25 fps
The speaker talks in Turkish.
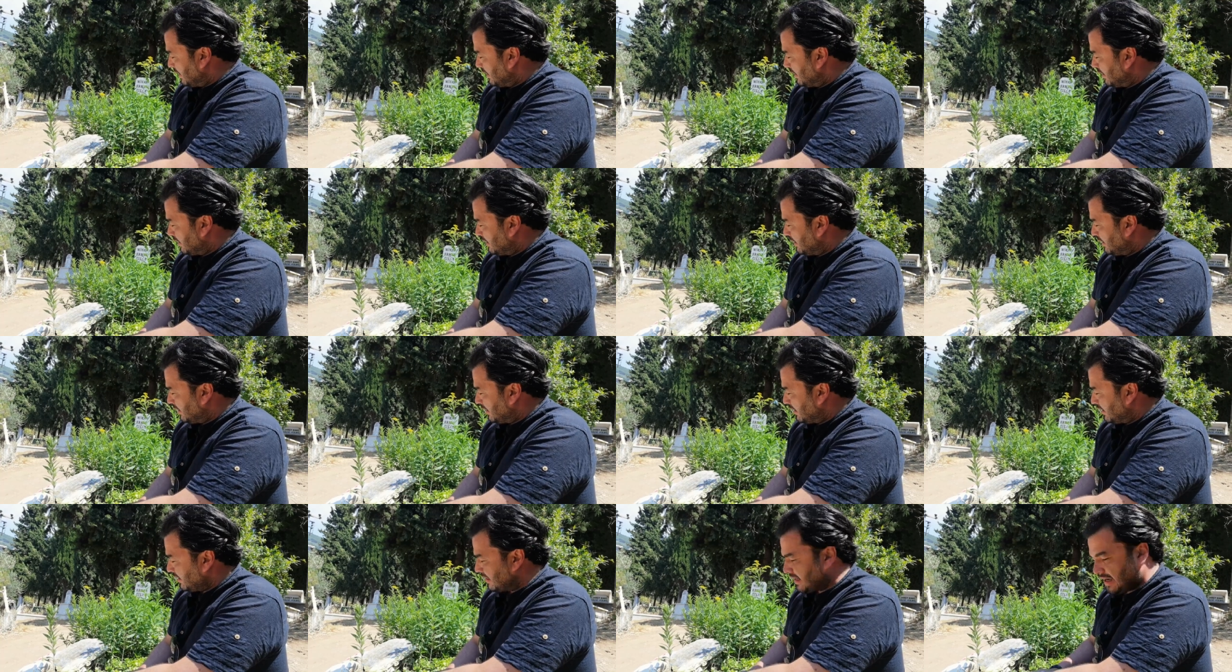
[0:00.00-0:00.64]

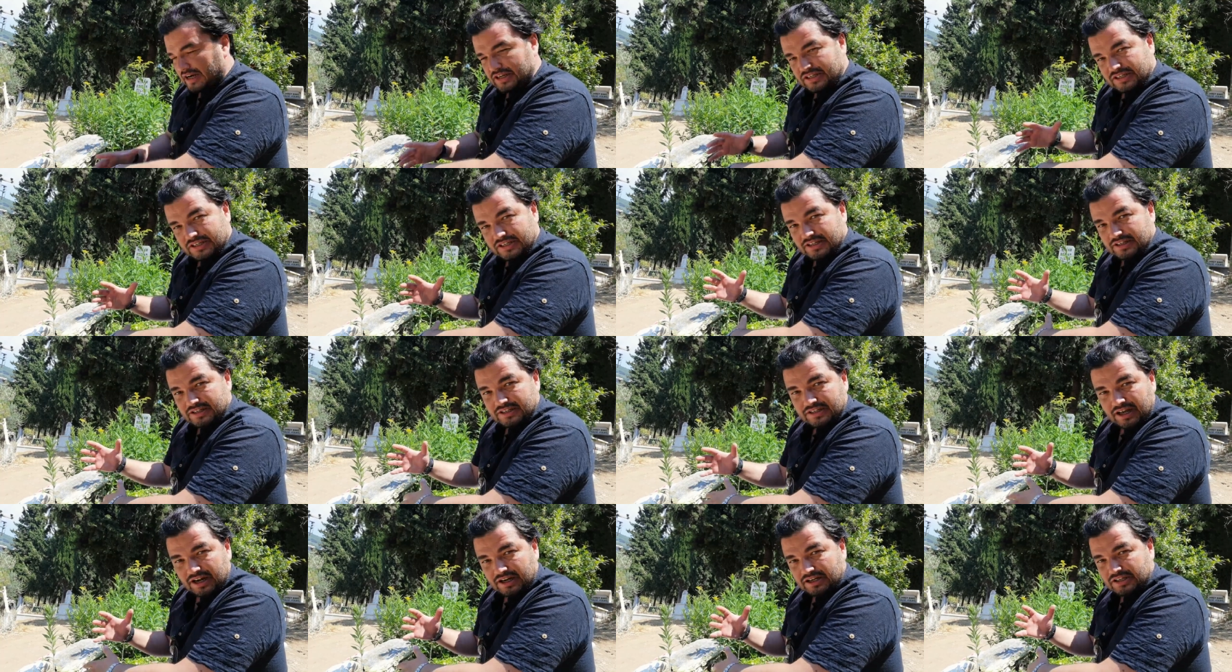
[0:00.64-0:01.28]
Ee,
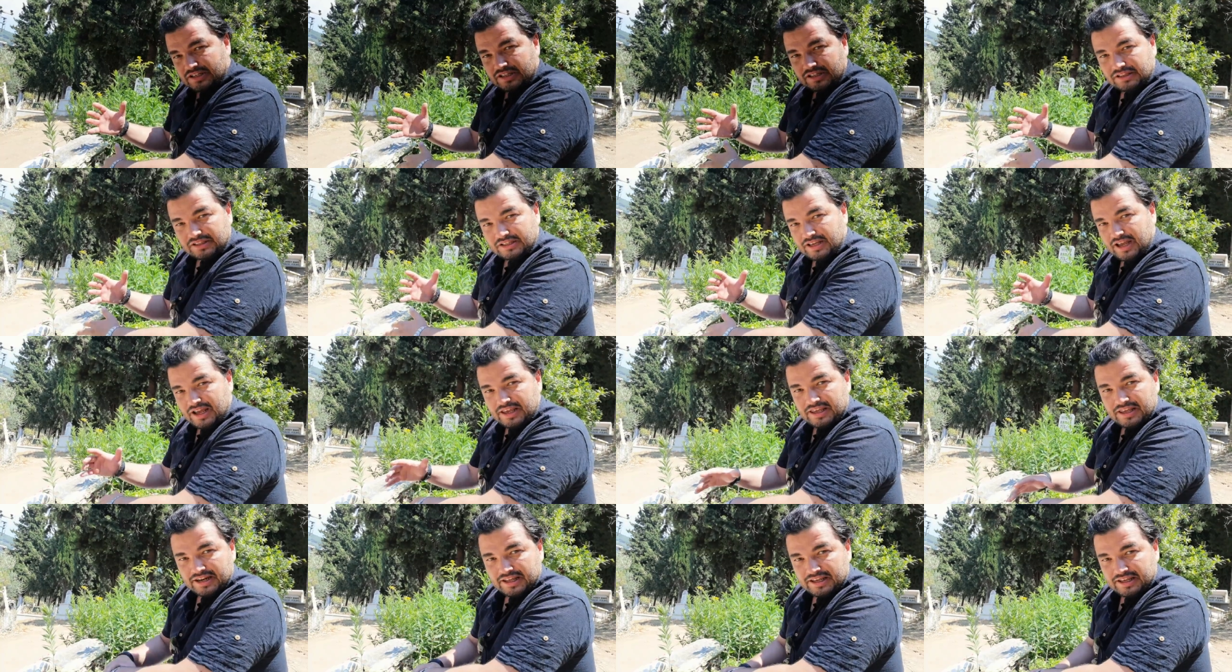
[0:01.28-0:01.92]
karşı, karşılıklı
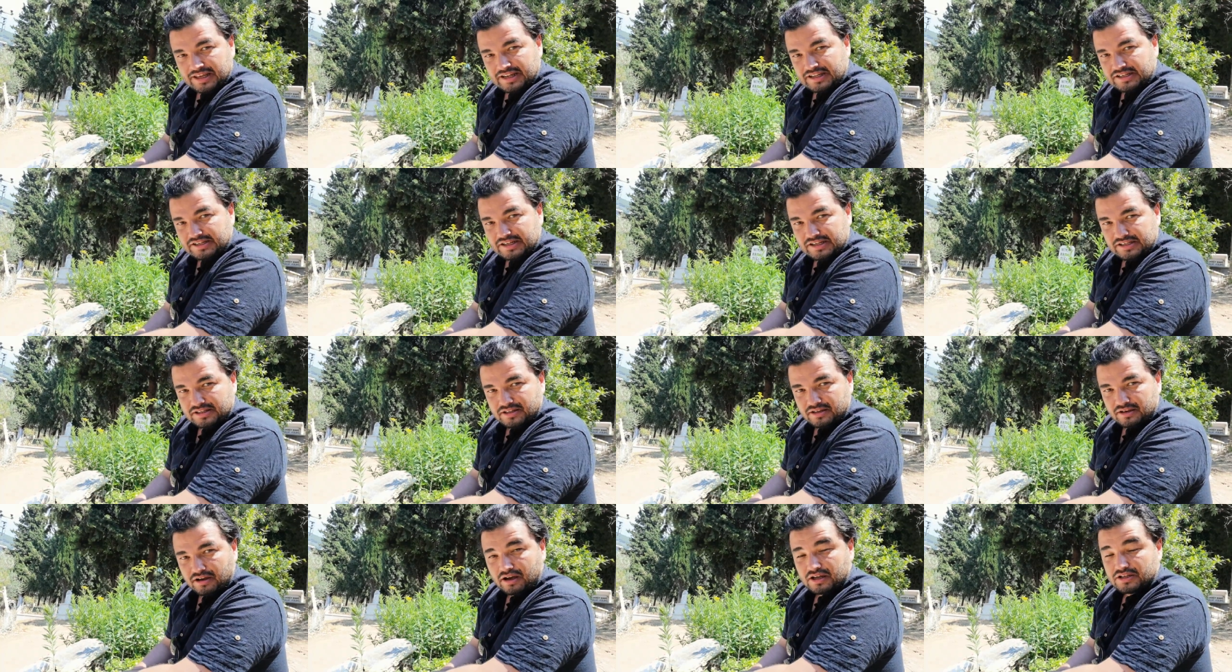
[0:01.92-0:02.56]
yan yana
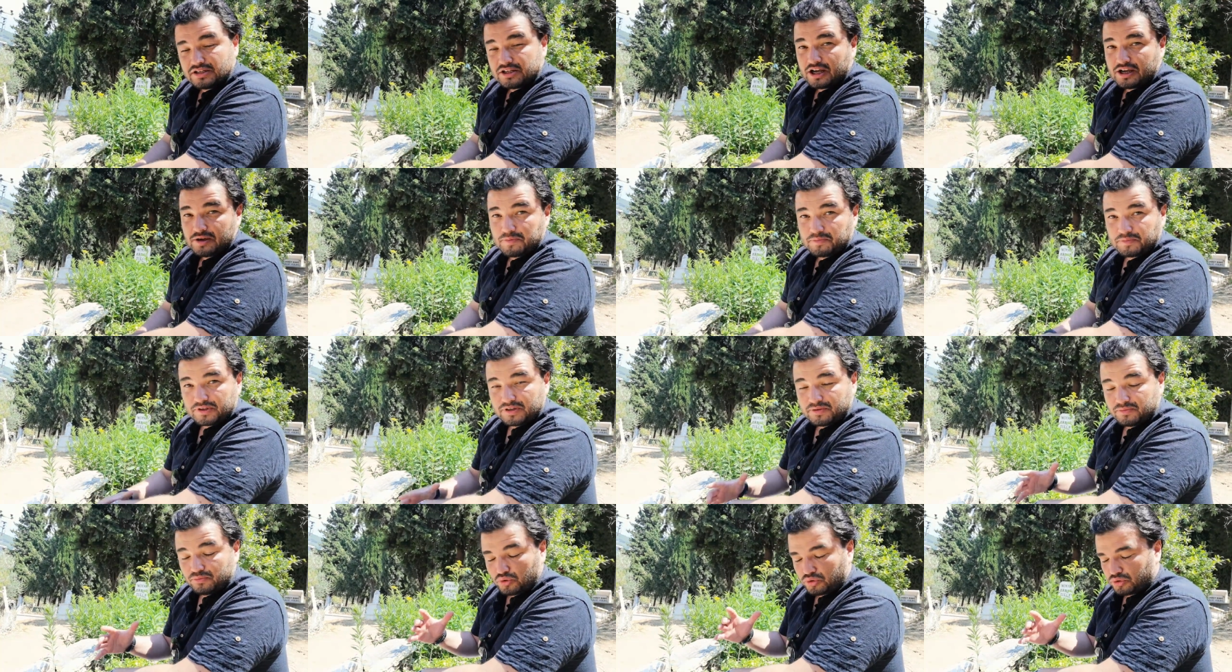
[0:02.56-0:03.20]
geleceğiz diye
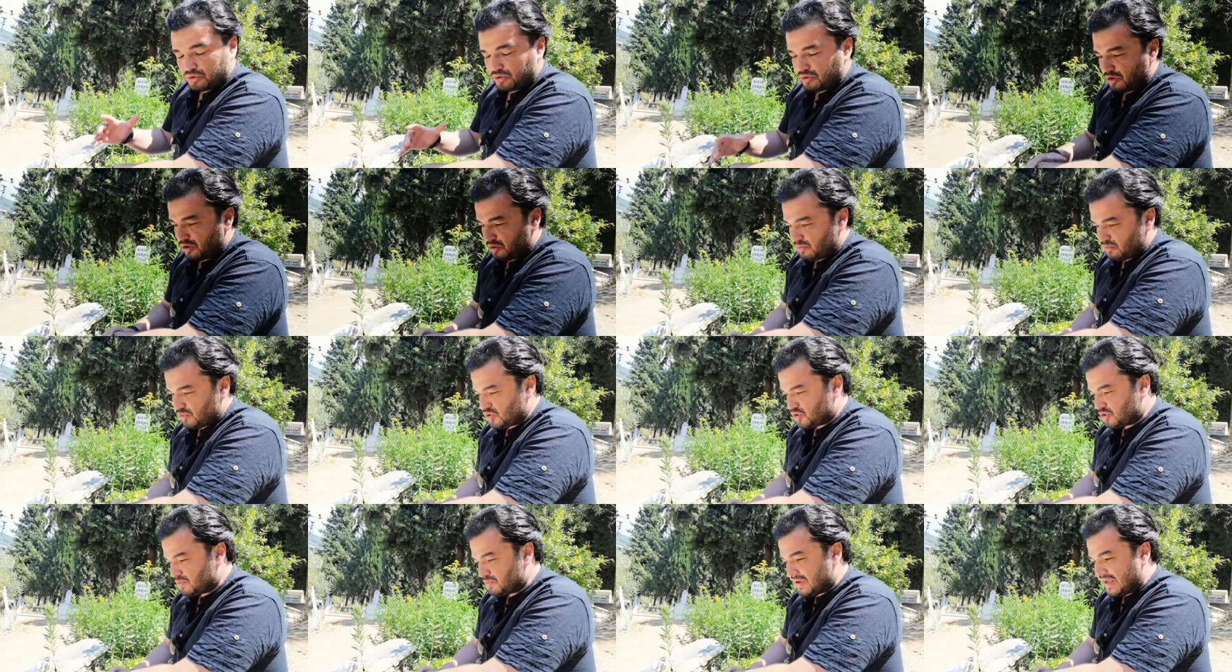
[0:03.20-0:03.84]
acayip de mutlu
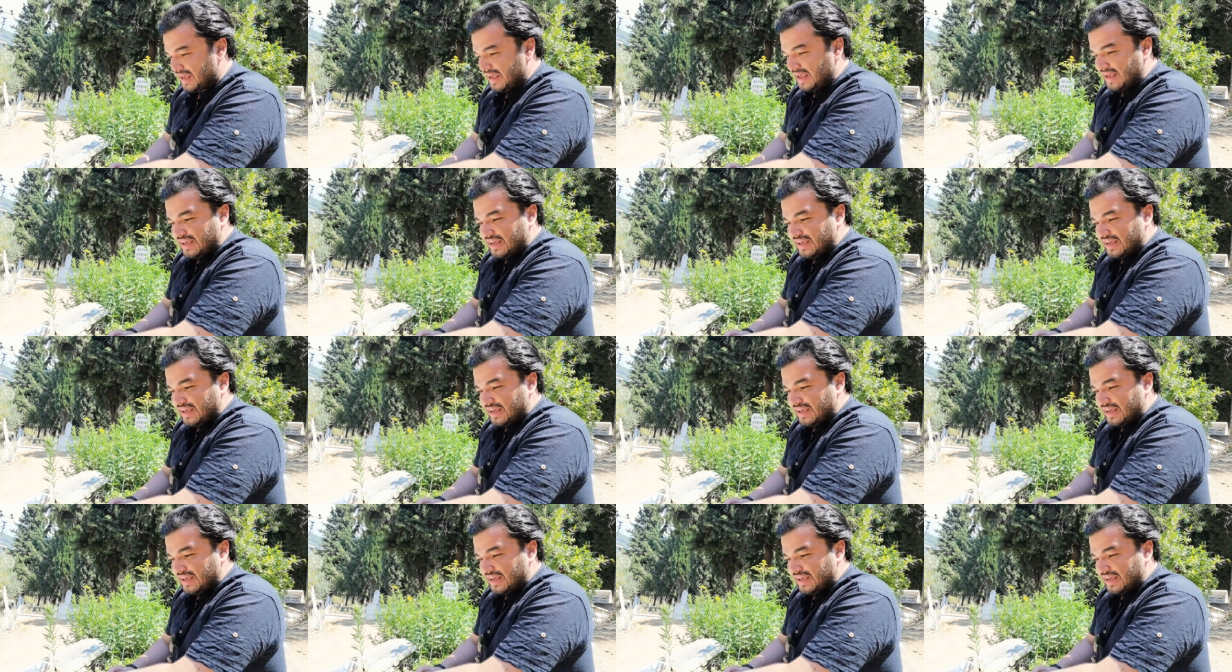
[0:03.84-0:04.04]
olmuştum.